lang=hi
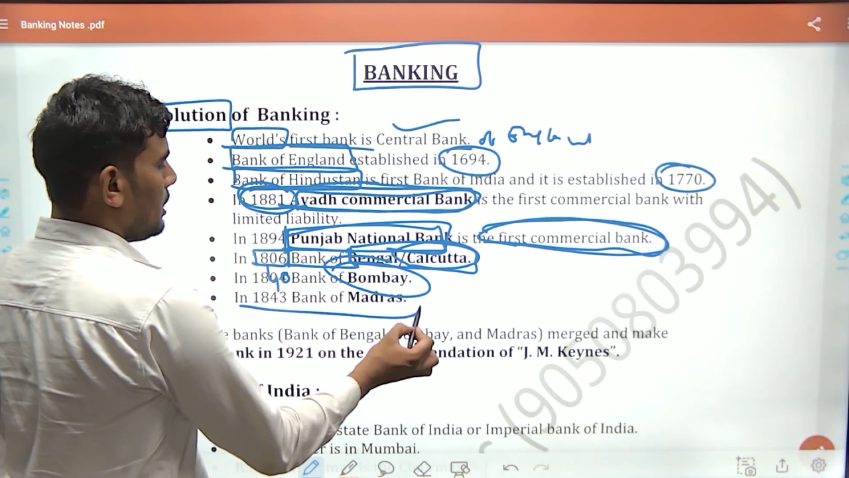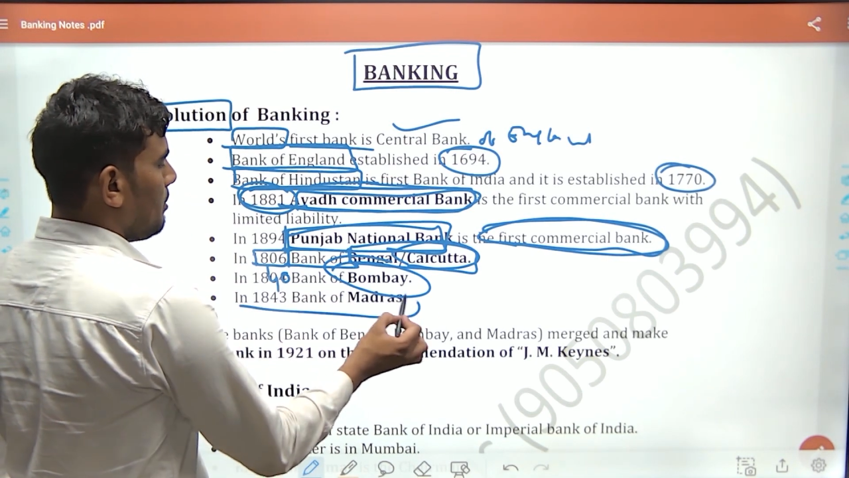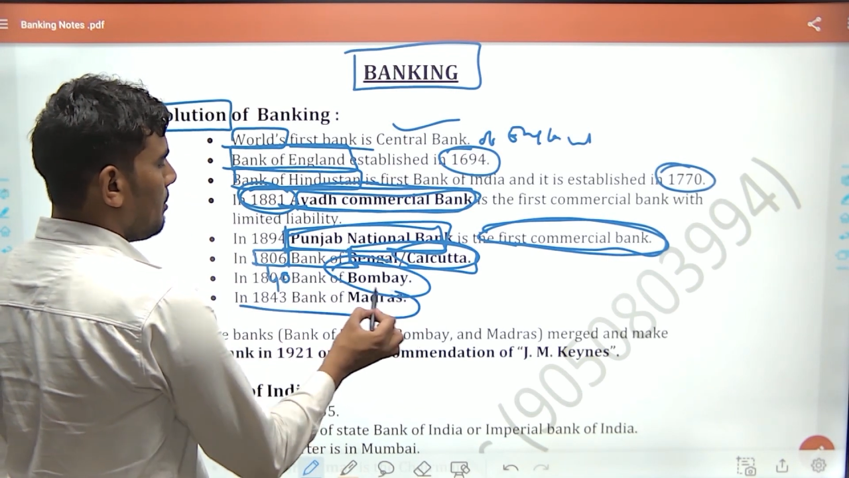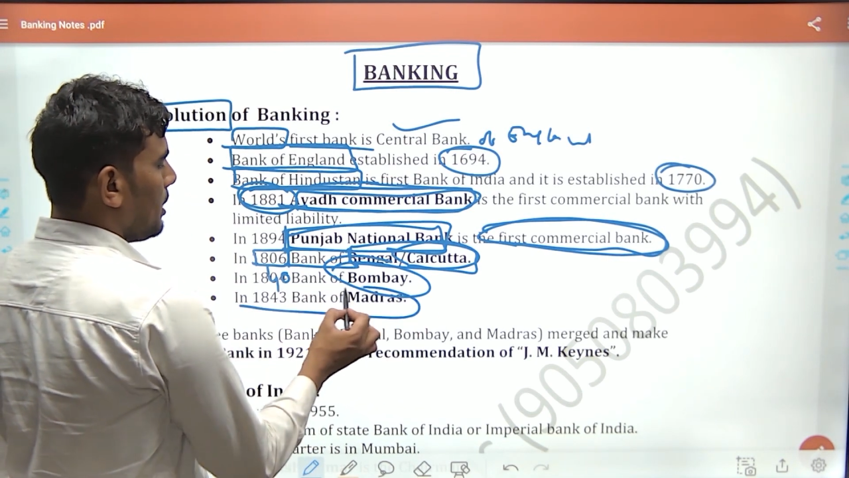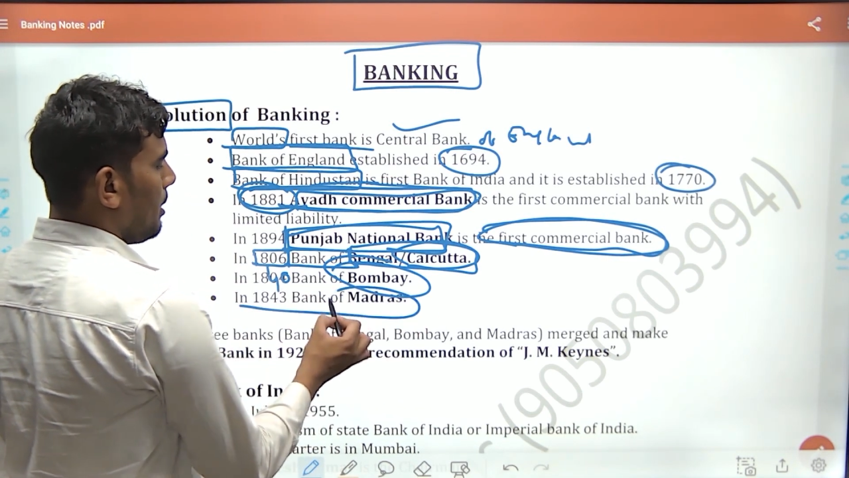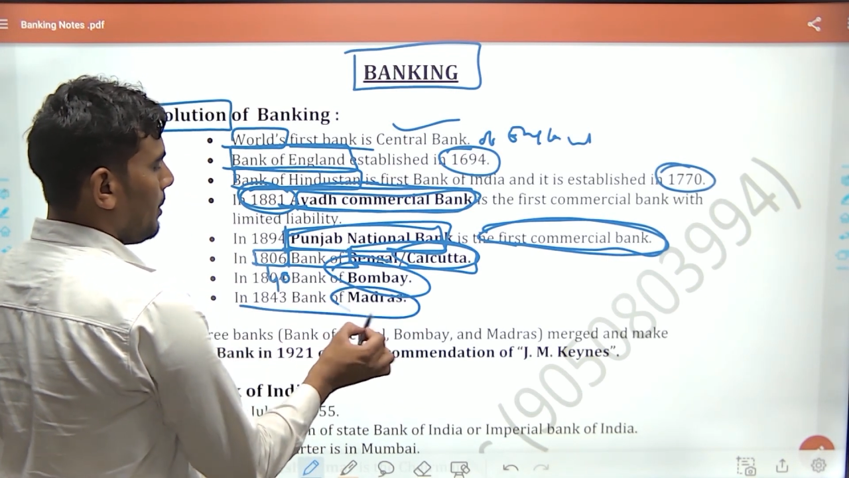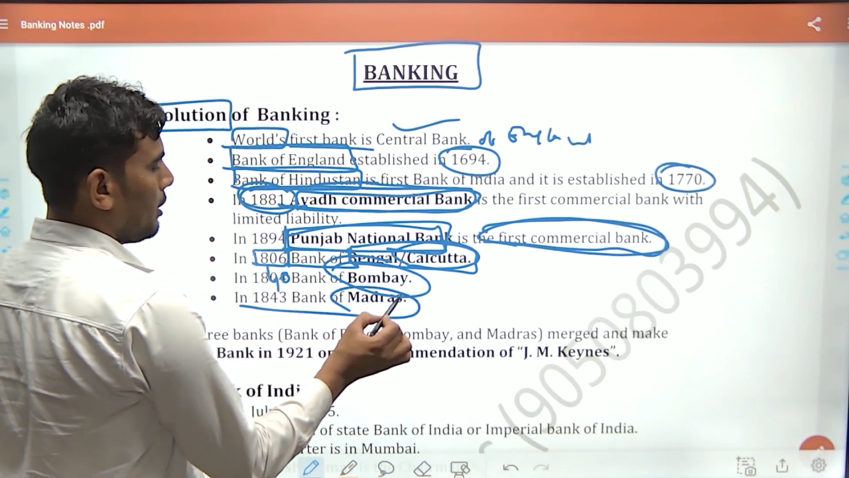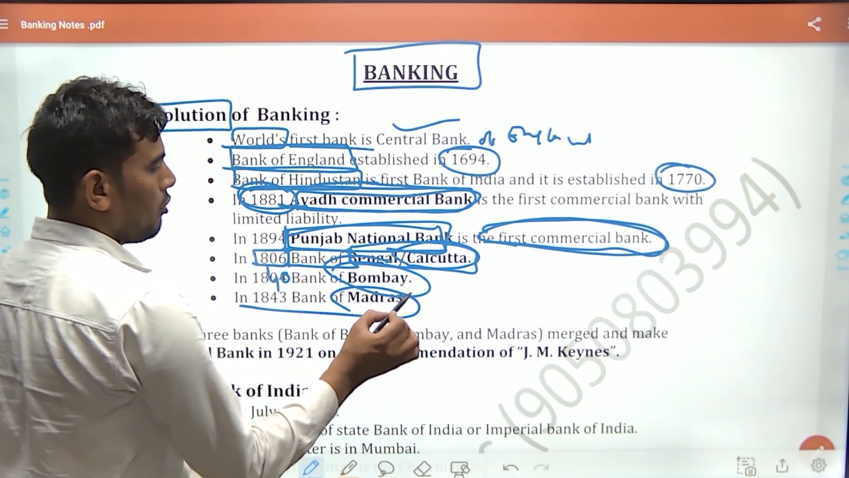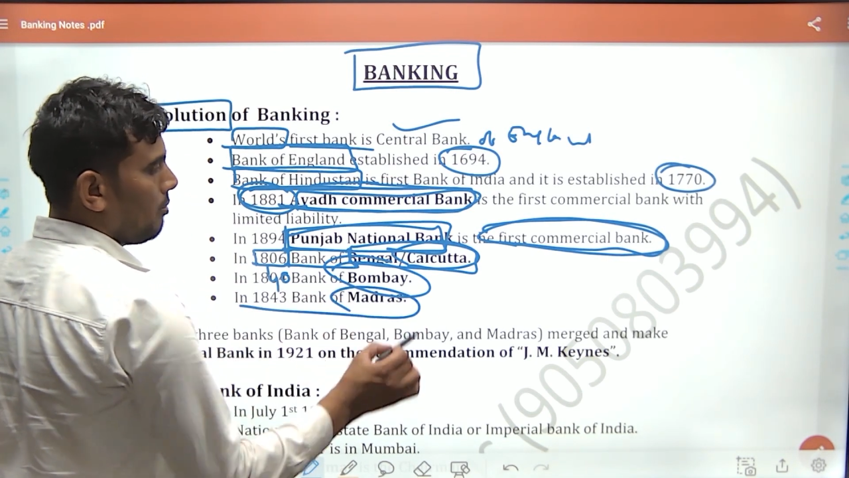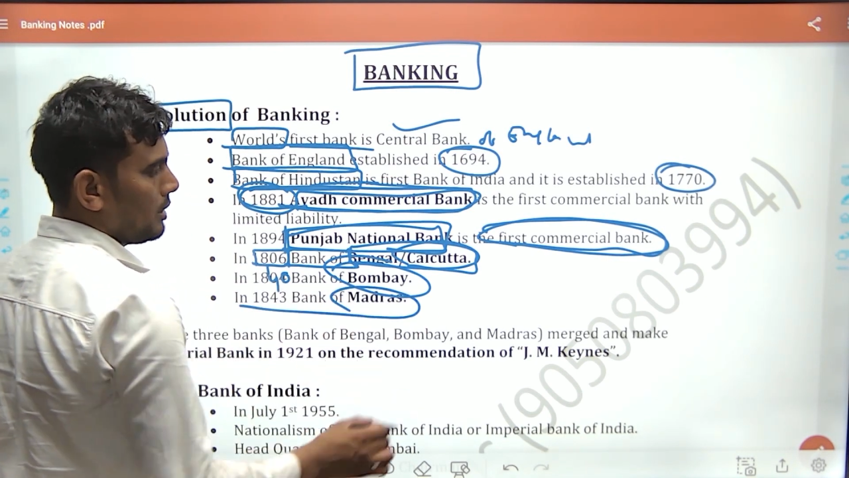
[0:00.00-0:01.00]
में बना
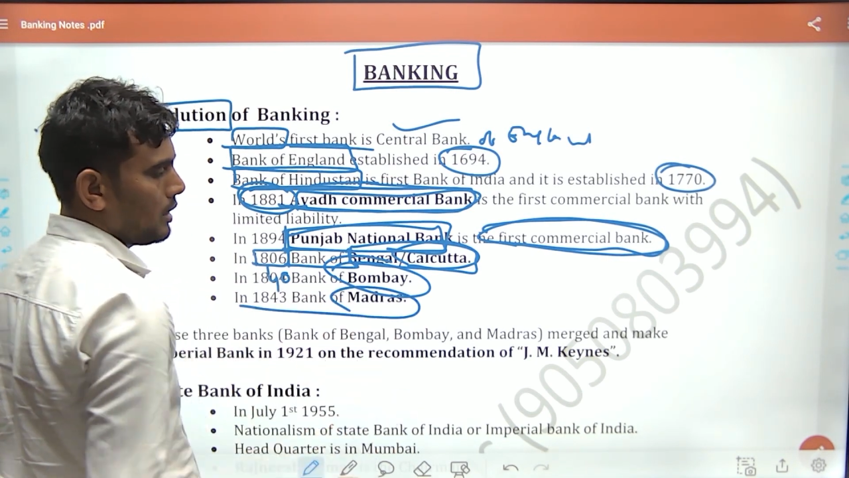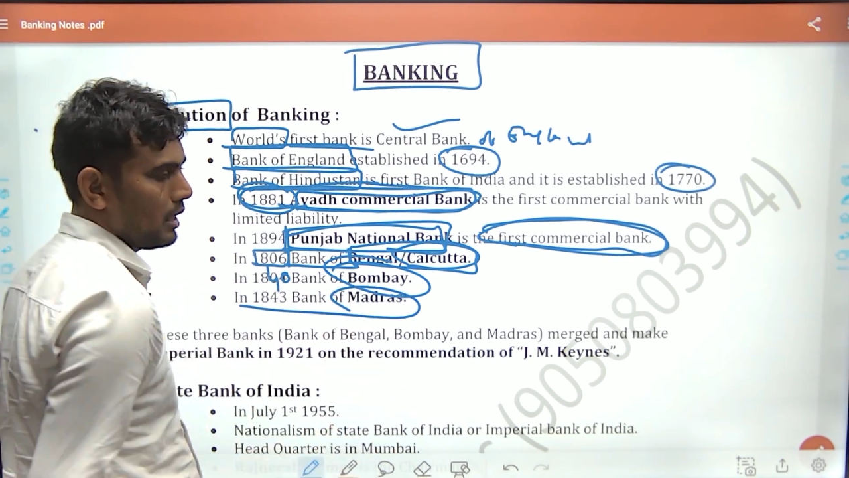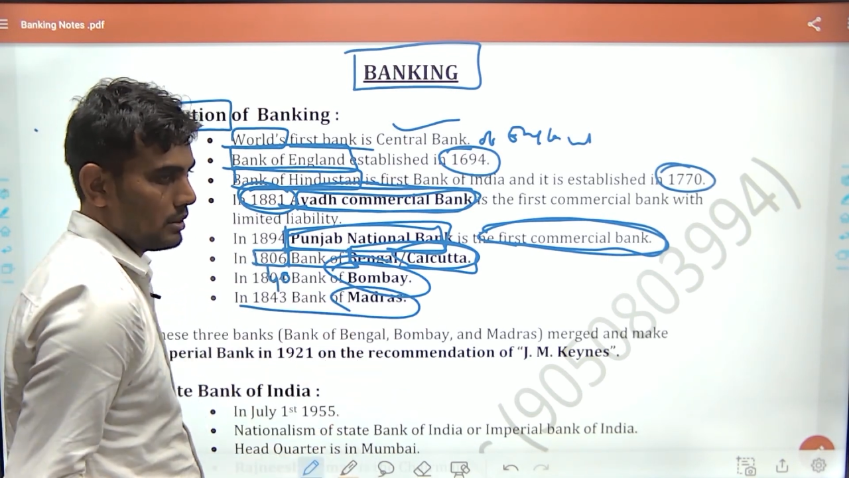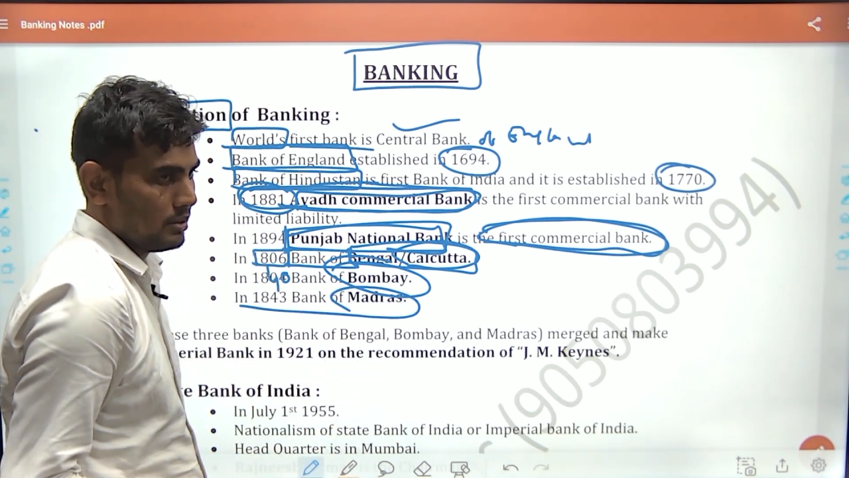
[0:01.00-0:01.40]
बैंक ऑफ मद्रास